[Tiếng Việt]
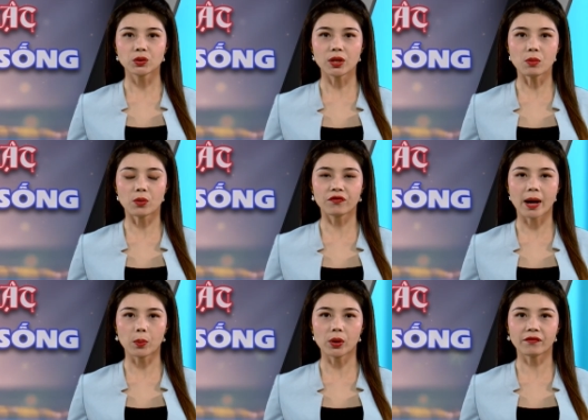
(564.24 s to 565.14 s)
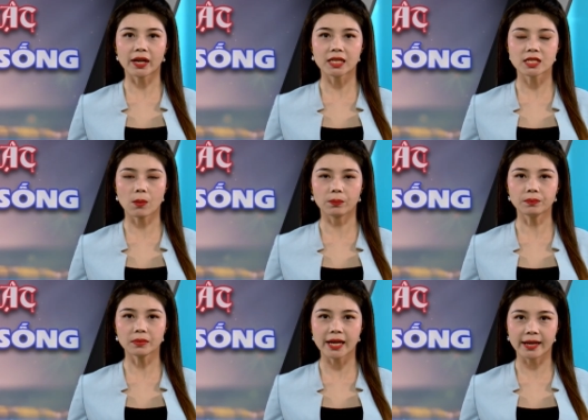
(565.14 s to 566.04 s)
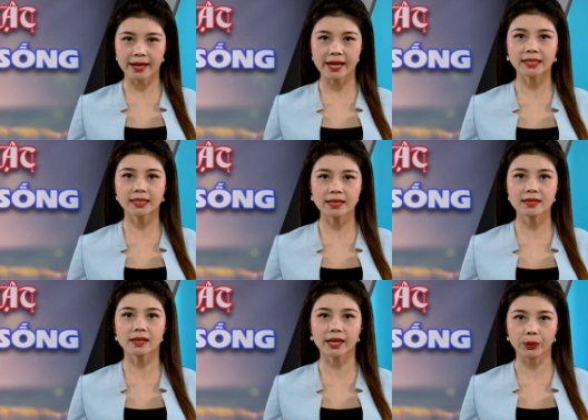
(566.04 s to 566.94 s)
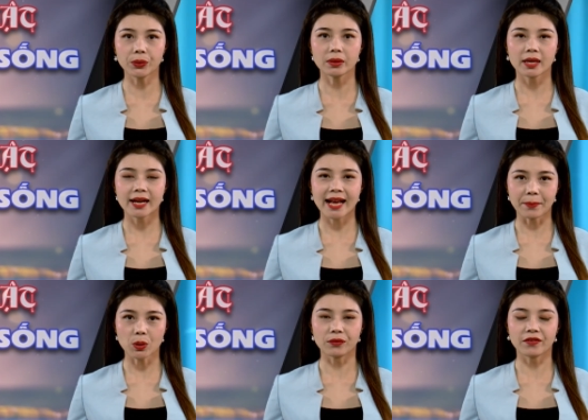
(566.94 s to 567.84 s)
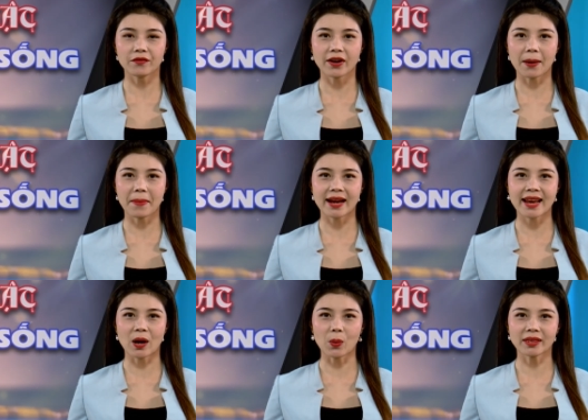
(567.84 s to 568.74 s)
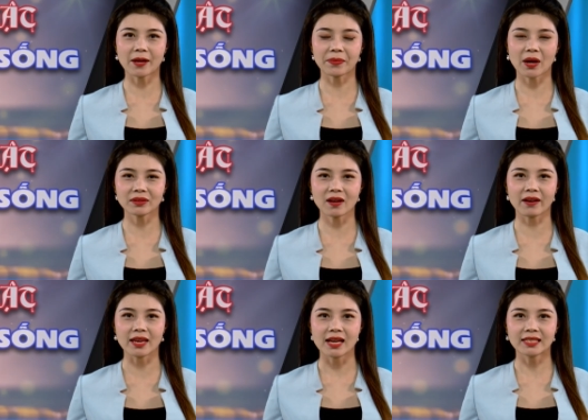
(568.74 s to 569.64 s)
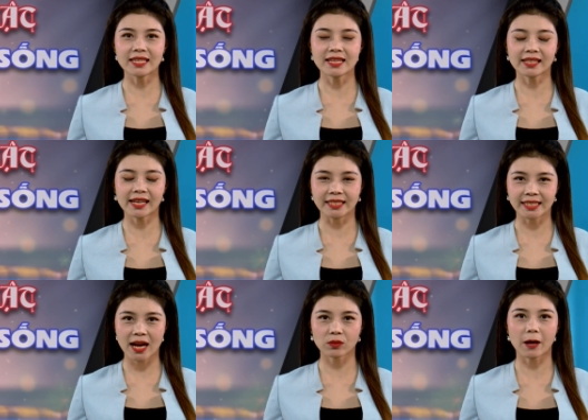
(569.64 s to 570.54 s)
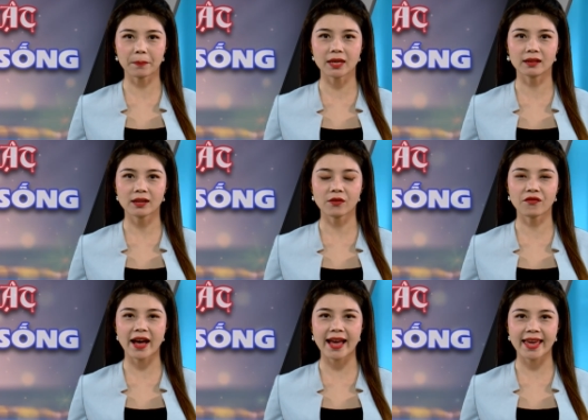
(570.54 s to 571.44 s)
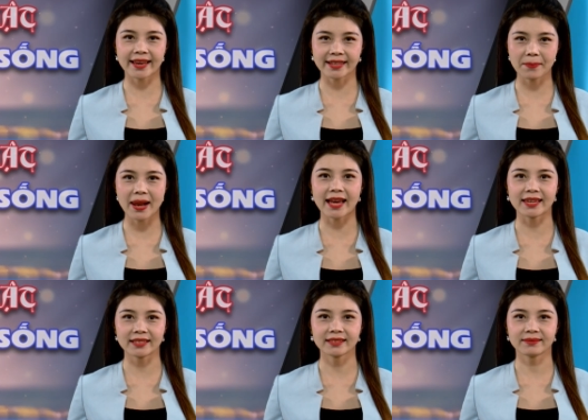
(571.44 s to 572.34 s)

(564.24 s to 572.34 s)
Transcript: Chuyên mục Pháp luật và đời sống đến đây xin được kết thúc. Cảm ơn quý vị và các bạn đã quan tâm theo dõi. Xin kính chào tạm biệt và hẹn gặp lại.